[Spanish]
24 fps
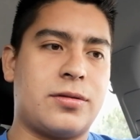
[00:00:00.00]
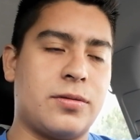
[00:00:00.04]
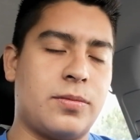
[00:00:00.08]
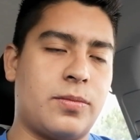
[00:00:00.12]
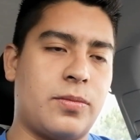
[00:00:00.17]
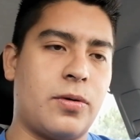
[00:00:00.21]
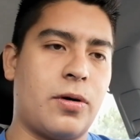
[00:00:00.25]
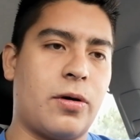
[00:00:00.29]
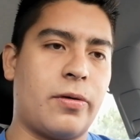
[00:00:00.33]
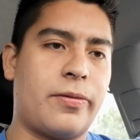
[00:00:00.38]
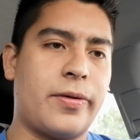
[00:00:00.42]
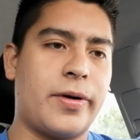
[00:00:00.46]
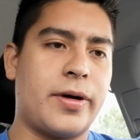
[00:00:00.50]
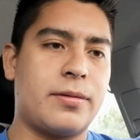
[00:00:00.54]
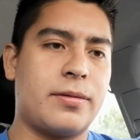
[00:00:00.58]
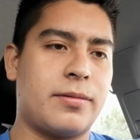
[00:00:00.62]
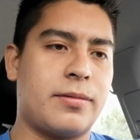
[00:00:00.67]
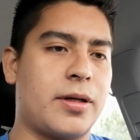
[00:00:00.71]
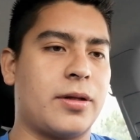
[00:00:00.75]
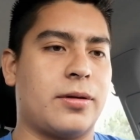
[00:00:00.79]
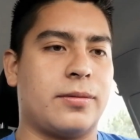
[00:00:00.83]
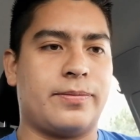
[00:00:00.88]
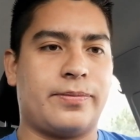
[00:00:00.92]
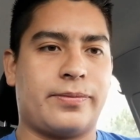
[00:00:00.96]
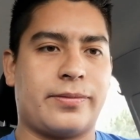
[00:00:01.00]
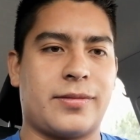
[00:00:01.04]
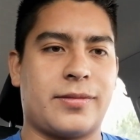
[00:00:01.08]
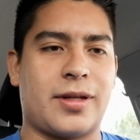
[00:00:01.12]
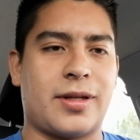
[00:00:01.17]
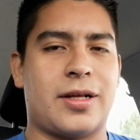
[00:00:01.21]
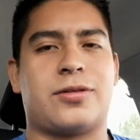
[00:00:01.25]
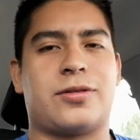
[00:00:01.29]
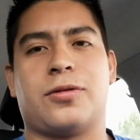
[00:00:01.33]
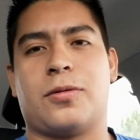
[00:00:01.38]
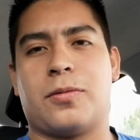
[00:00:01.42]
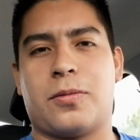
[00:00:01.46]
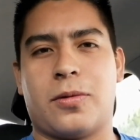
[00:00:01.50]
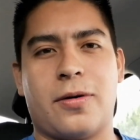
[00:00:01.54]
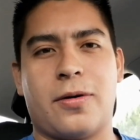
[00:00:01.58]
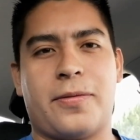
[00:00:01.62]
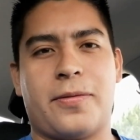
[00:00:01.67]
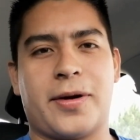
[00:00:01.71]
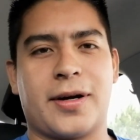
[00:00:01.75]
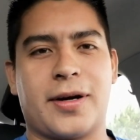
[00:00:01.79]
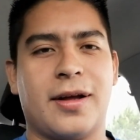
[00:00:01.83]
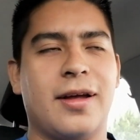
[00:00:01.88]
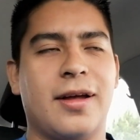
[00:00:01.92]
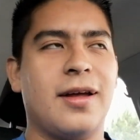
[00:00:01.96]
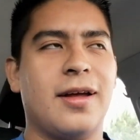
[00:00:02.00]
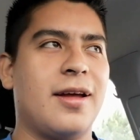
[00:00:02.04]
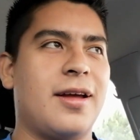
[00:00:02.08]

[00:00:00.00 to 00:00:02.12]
subwoofer. Bueno, el subwoofer.